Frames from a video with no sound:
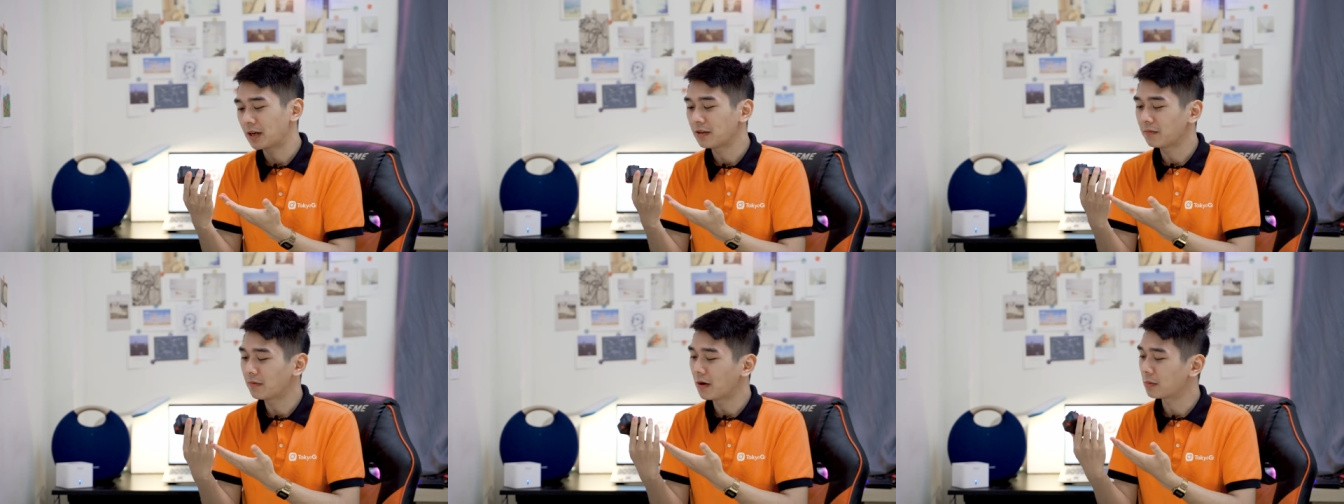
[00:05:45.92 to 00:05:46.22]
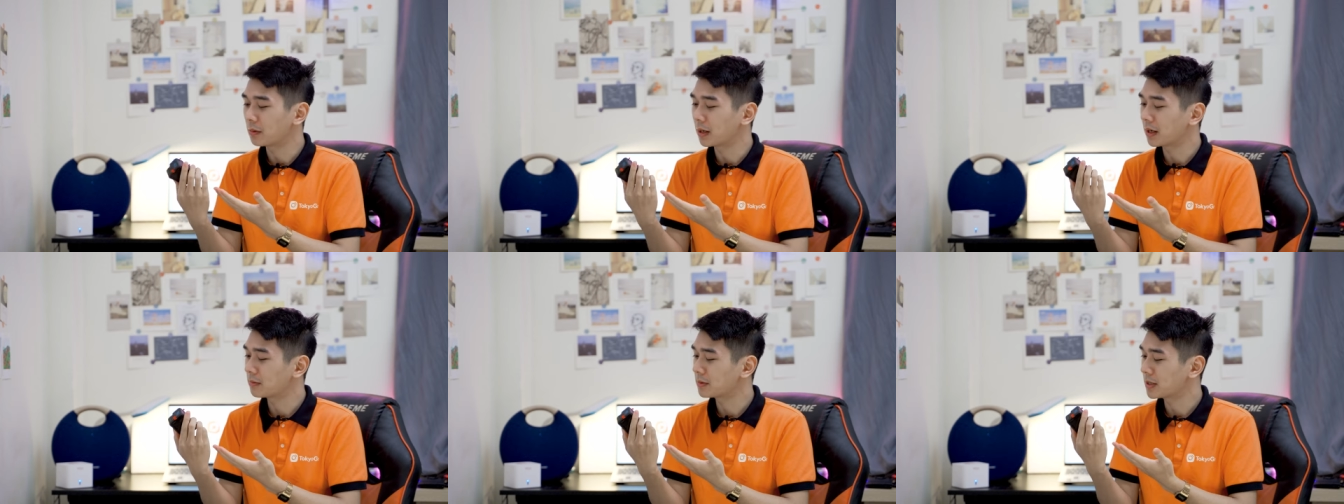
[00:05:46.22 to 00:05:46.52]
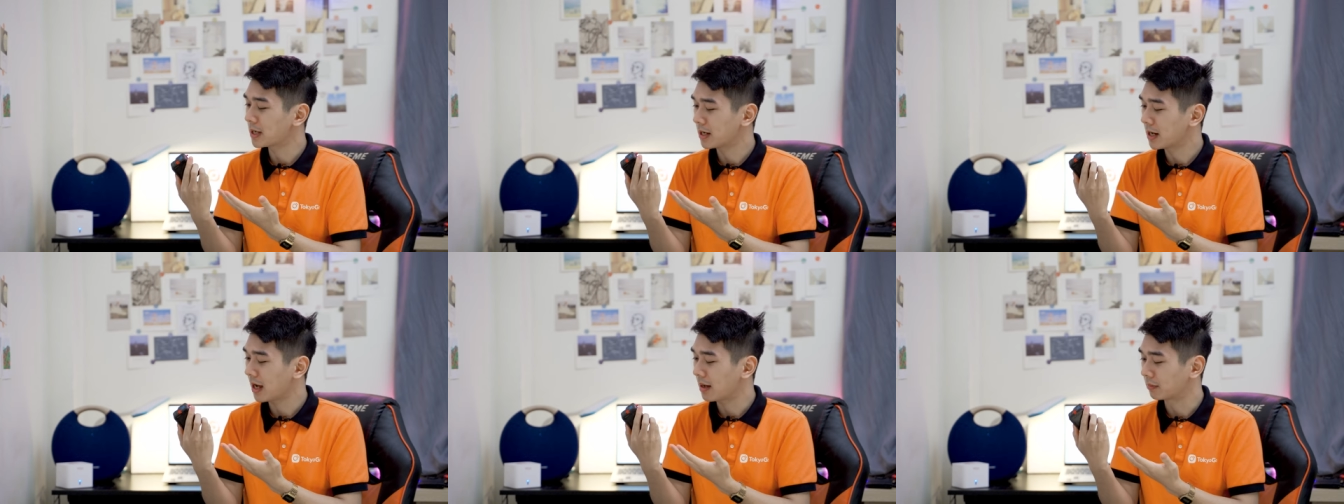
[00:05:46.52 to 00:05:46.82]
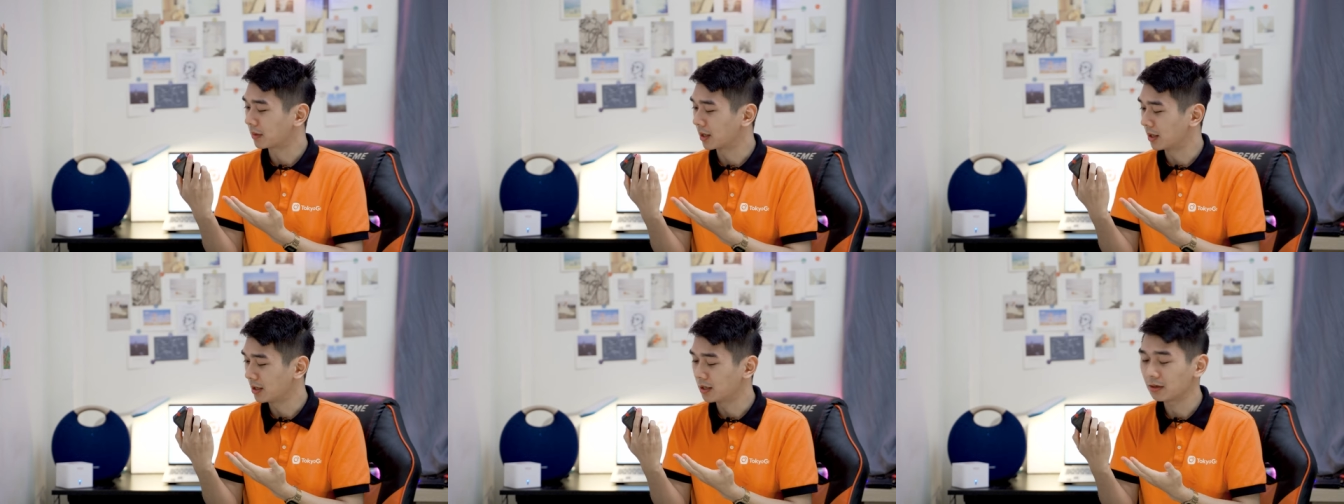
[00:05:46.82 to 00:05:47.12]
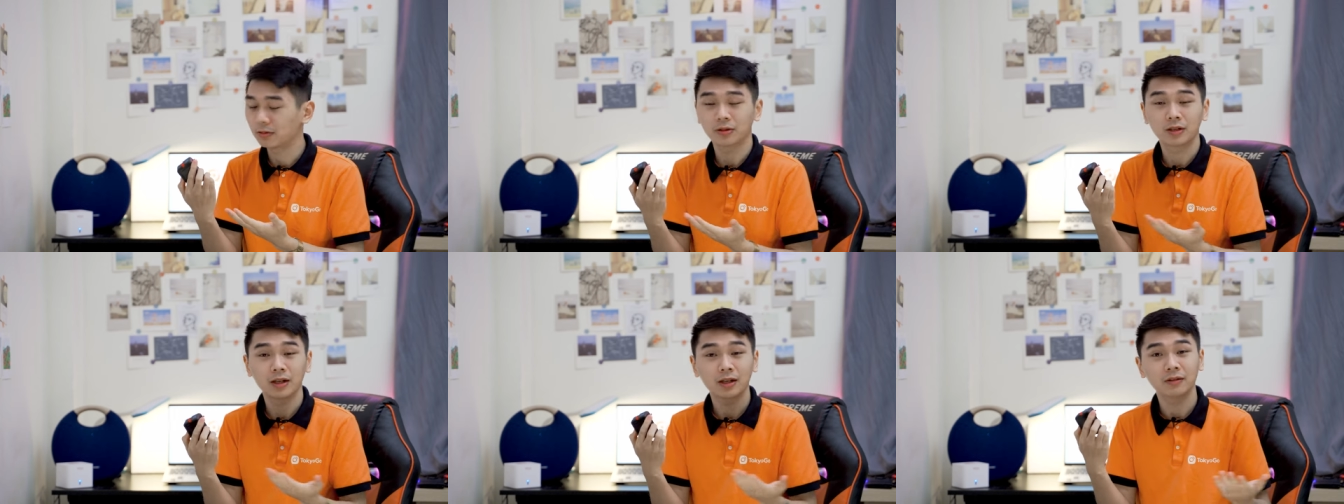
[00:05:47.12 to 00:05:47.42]
Và hy vọng là em sẽ cảm thấy
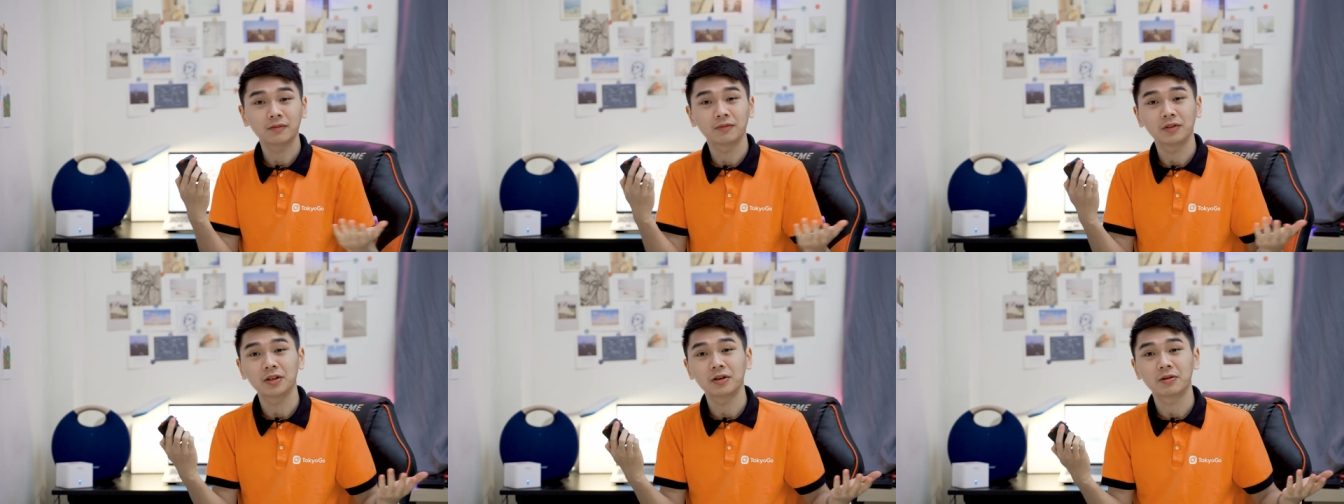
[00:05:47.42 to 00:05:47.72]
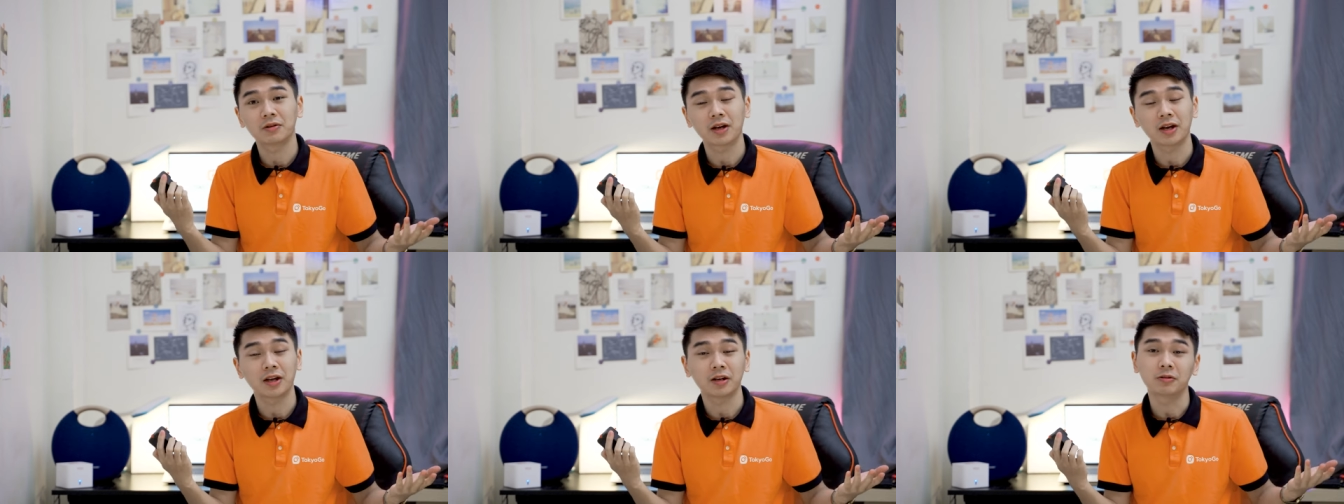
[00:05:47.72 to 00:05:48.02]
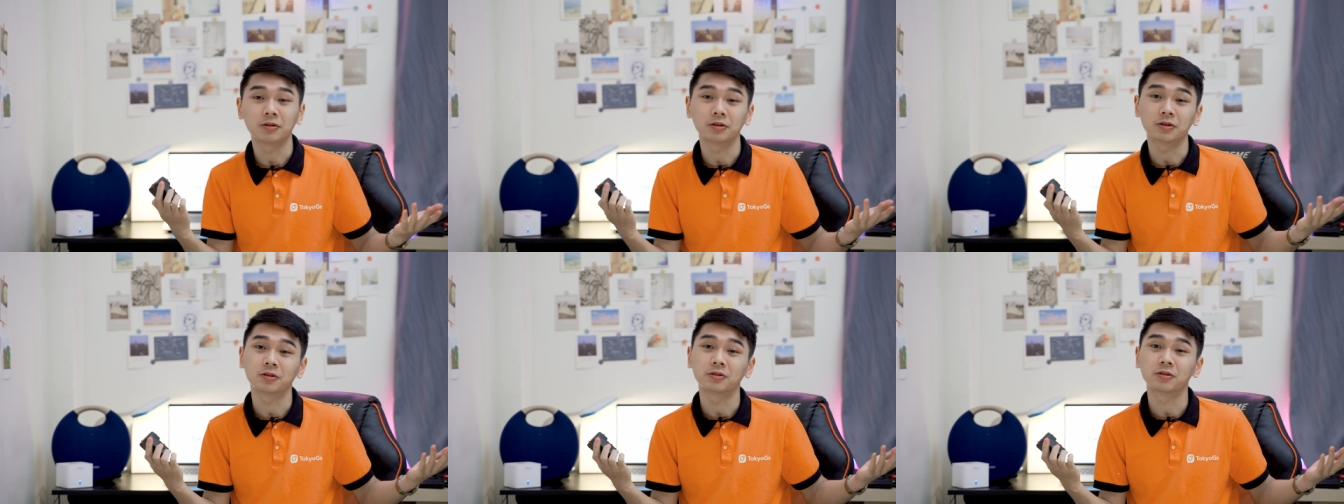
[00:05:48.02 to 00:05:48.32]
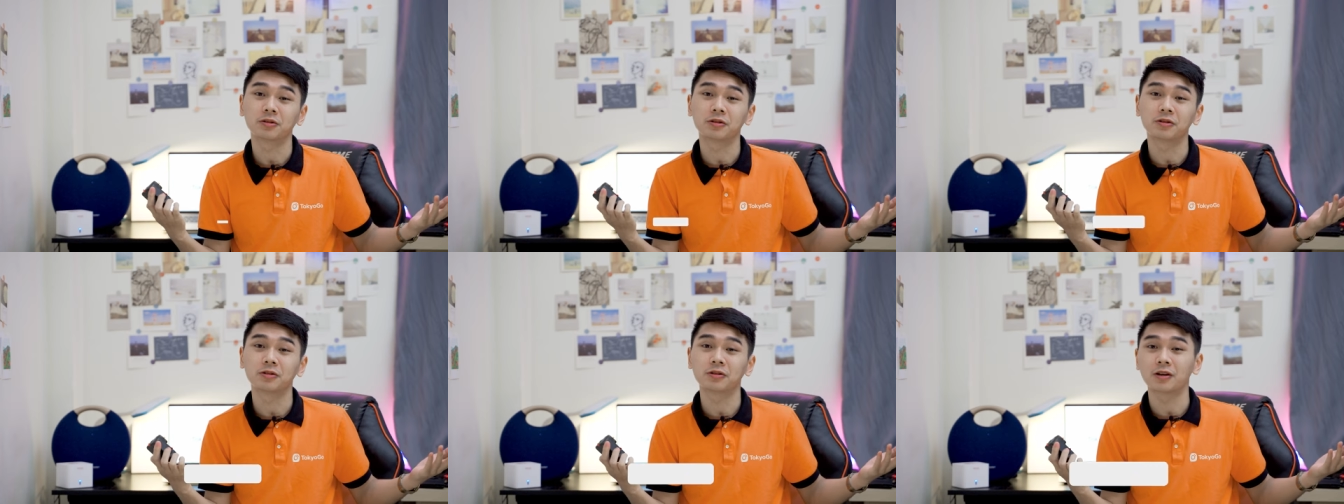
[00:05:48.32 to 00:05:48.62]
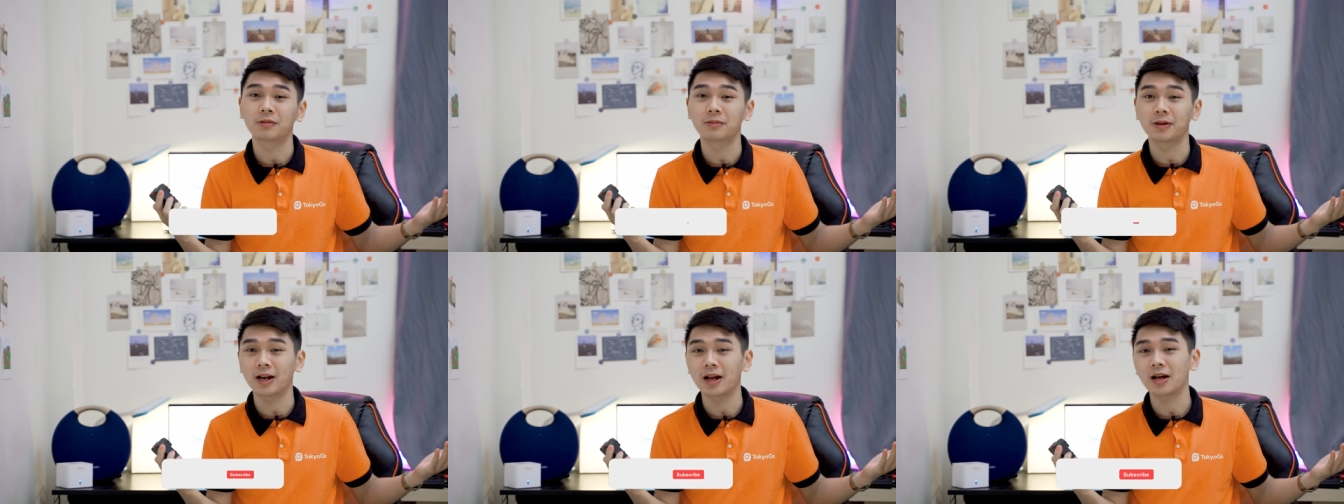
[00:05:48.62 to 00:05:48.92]
yêu thích video này của Tokyo
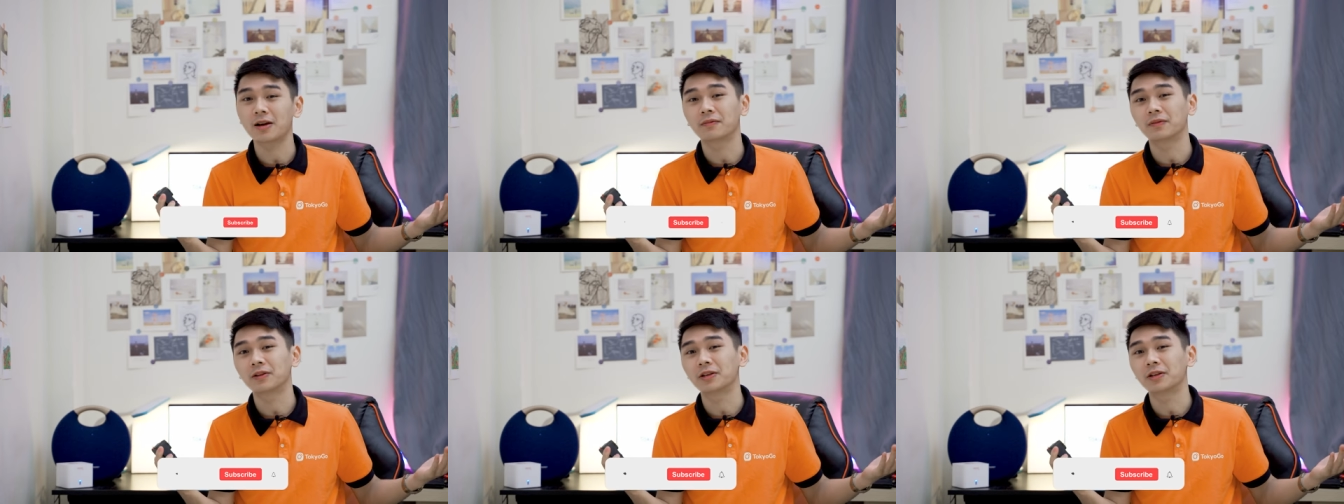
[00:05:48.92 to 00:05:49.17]
Camera.